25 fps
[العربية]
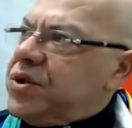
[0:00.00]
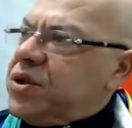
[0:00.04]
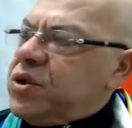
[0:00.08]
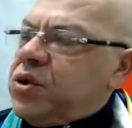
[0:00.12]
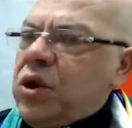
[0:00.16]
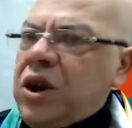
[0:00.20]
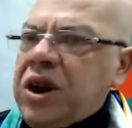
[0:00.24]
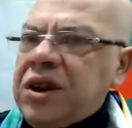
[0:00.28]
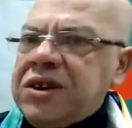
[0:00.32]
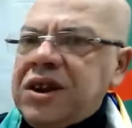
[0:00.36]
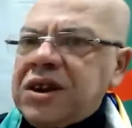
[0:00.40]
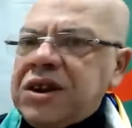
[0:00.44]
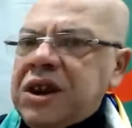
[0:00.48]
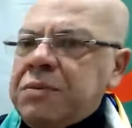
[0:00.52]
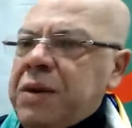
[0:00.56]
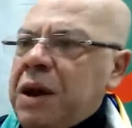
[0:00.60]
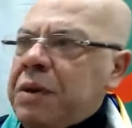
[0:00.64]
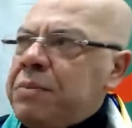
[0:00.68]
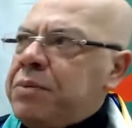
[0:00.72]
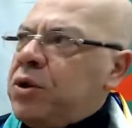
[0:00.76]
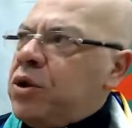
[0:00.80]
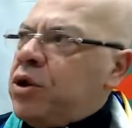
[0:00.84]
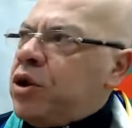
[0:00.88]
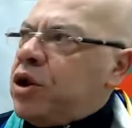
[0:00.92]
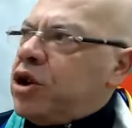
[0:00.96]
تقول لك تهضر
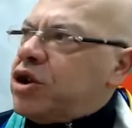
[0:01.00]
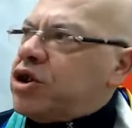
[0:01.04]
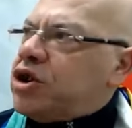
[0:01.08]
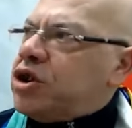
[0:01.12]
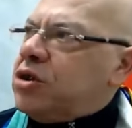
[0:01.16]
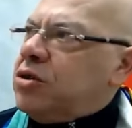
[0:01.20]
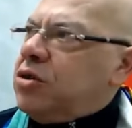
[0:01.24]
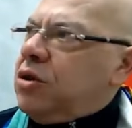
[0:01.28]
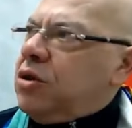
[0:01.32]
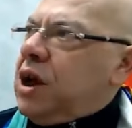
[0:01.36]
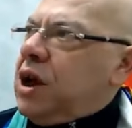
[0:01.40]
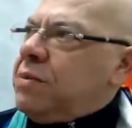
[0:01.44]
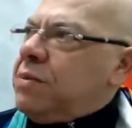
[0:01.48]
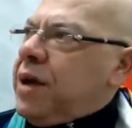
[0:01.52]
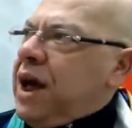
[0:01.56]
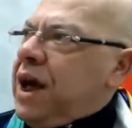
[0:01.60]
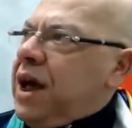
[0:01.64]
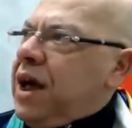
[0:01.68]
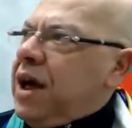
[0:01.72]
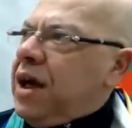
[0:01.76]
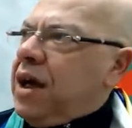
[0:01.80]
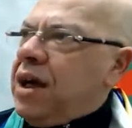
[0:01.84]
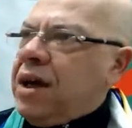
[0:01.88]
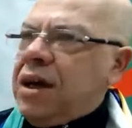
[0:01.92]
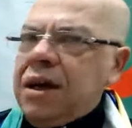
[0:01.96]
مع ابن رشد ولا
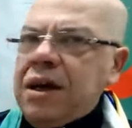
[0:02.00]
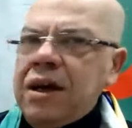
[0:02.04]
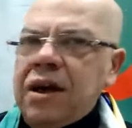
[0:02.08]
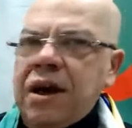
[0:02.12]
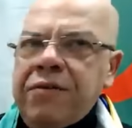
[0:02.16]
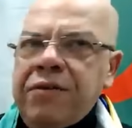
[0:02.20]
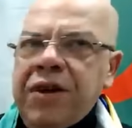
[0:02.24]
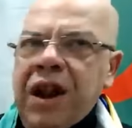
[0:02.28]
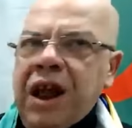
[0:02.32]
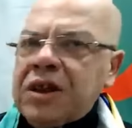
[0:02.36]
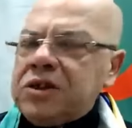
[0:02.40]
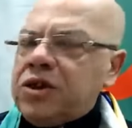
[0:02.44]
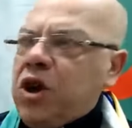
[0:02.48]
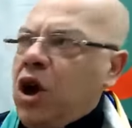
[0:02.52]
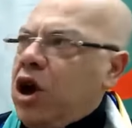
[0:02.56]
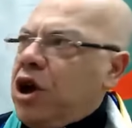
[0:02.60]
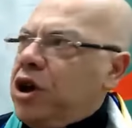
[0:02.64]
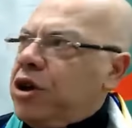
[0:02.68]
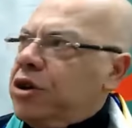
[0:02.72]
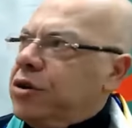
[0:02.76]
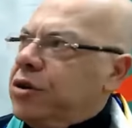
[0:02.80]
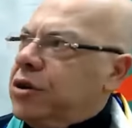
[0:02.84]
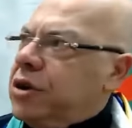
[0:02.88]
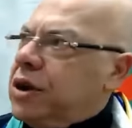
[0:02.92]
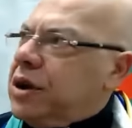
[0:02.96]
مع
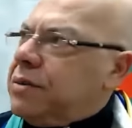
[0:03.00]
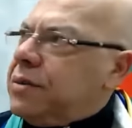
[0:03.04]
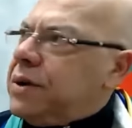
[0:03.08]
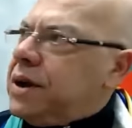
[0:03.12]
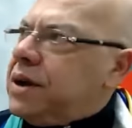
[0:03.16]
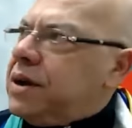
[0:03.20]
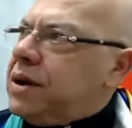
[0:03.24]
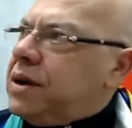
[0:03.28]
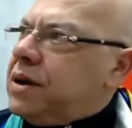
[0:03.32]
فلاطون ولا